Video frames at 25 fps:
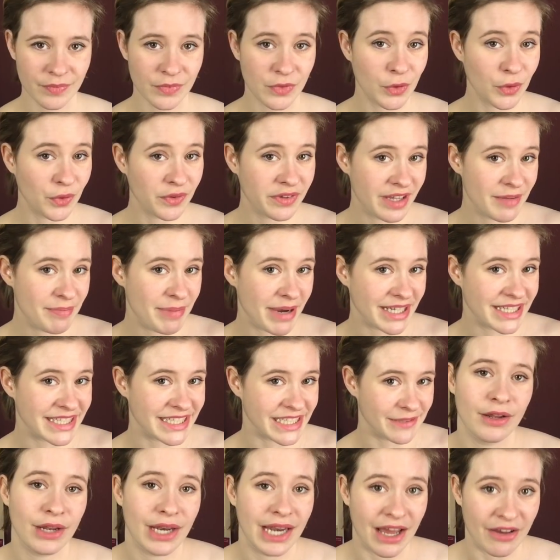Donc c'est
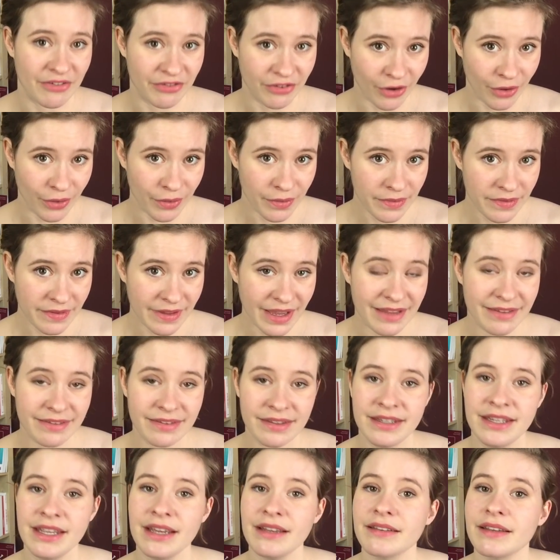parti. La France a
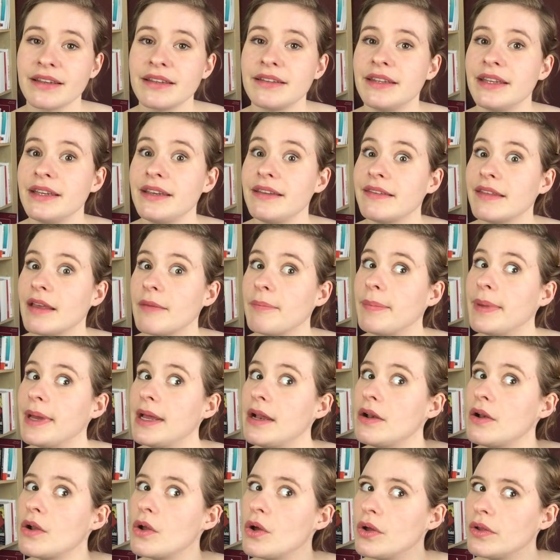signé un traité qui
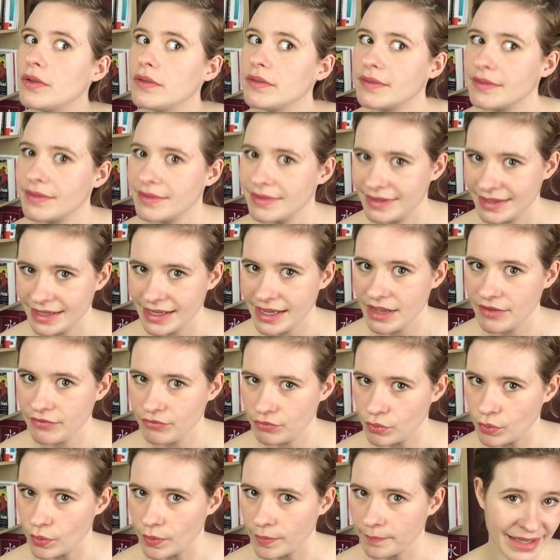s'appelle le
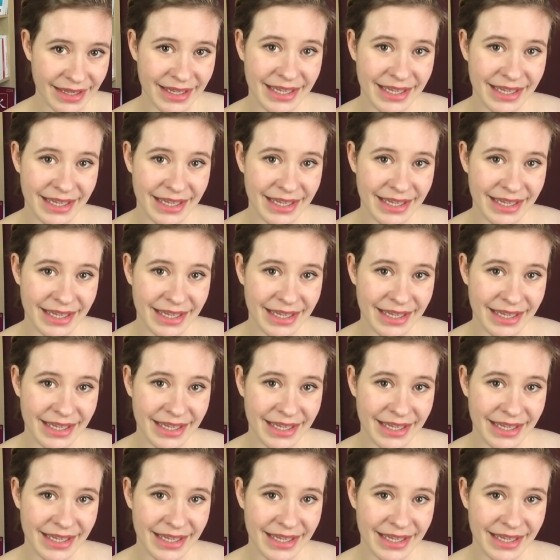TFUE. E.